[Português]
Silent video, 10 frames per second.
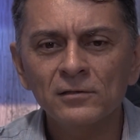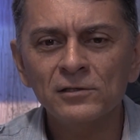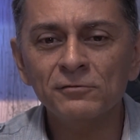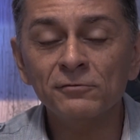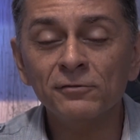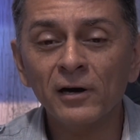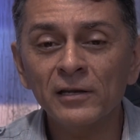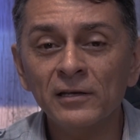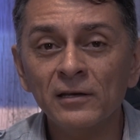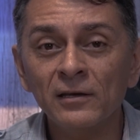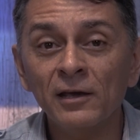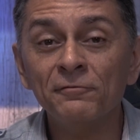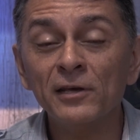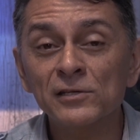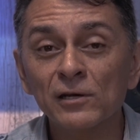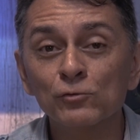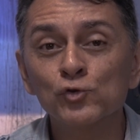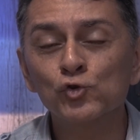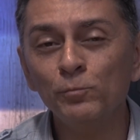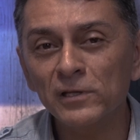de Vale Refeição
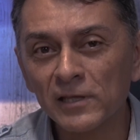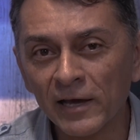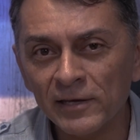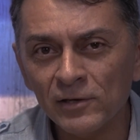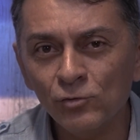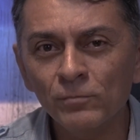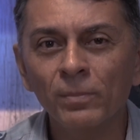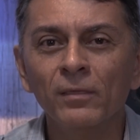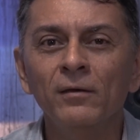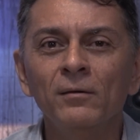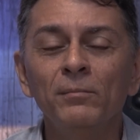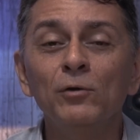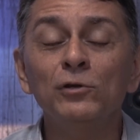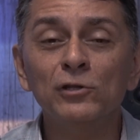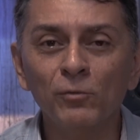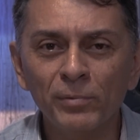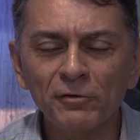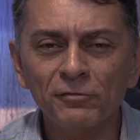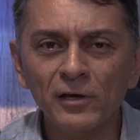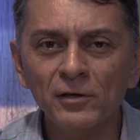subtraído pelo então
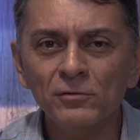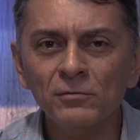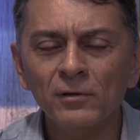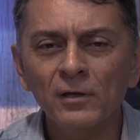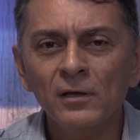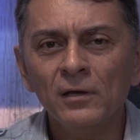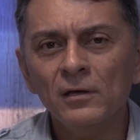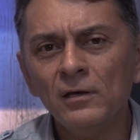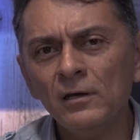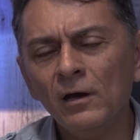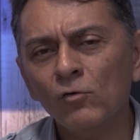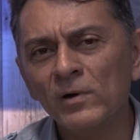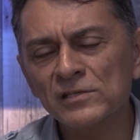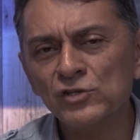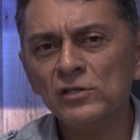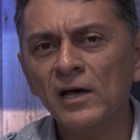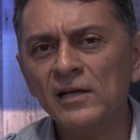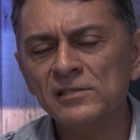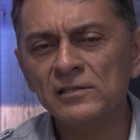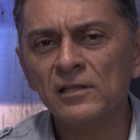prefeito e algumas
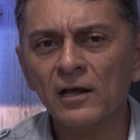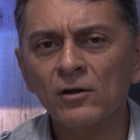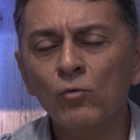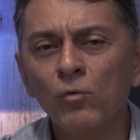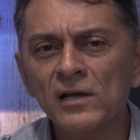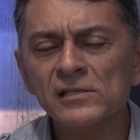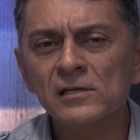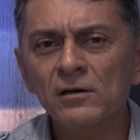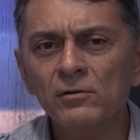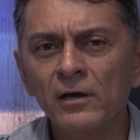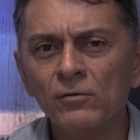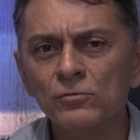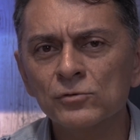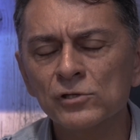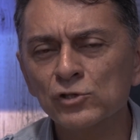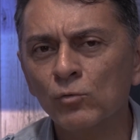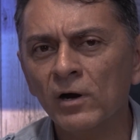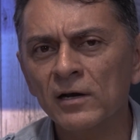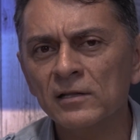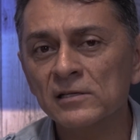entidades entraram com a ação, né? O
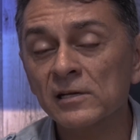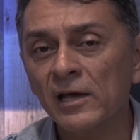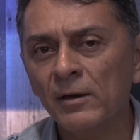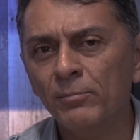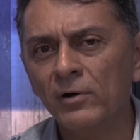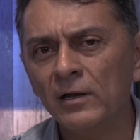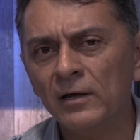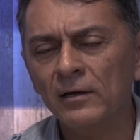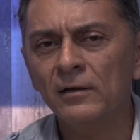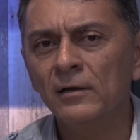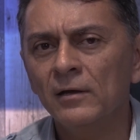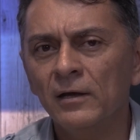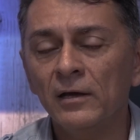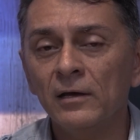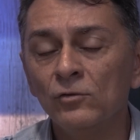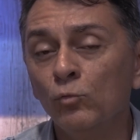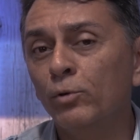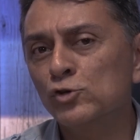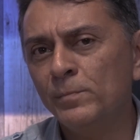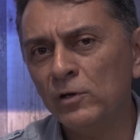Sindicato à época lá, é, não
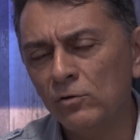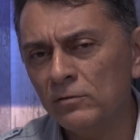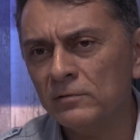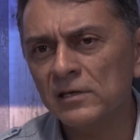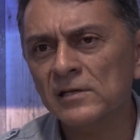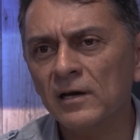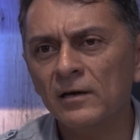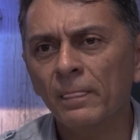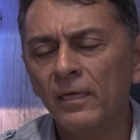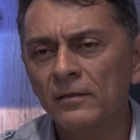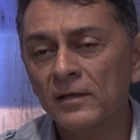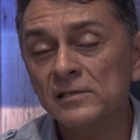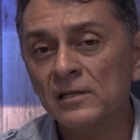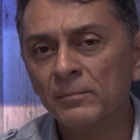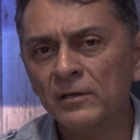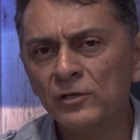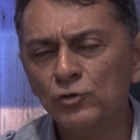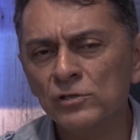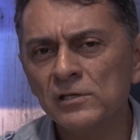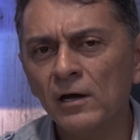prosperou nessa, nessa demanda
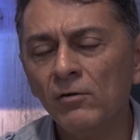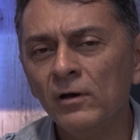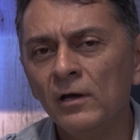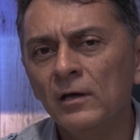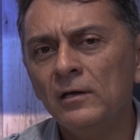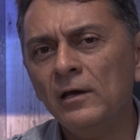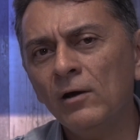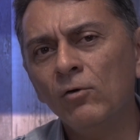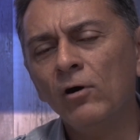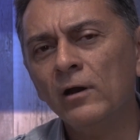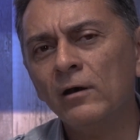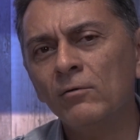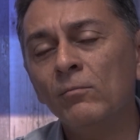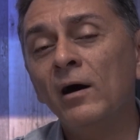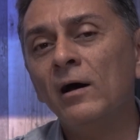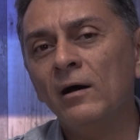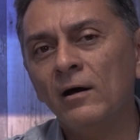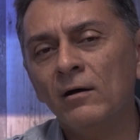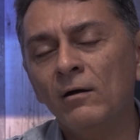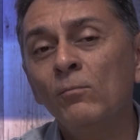judicial. E agora,
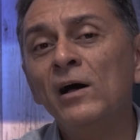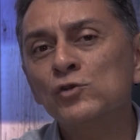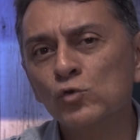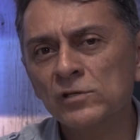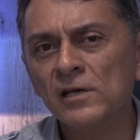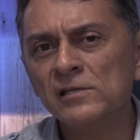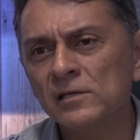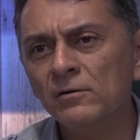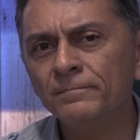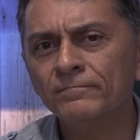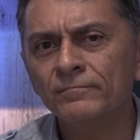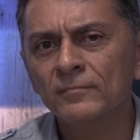uma, uma associação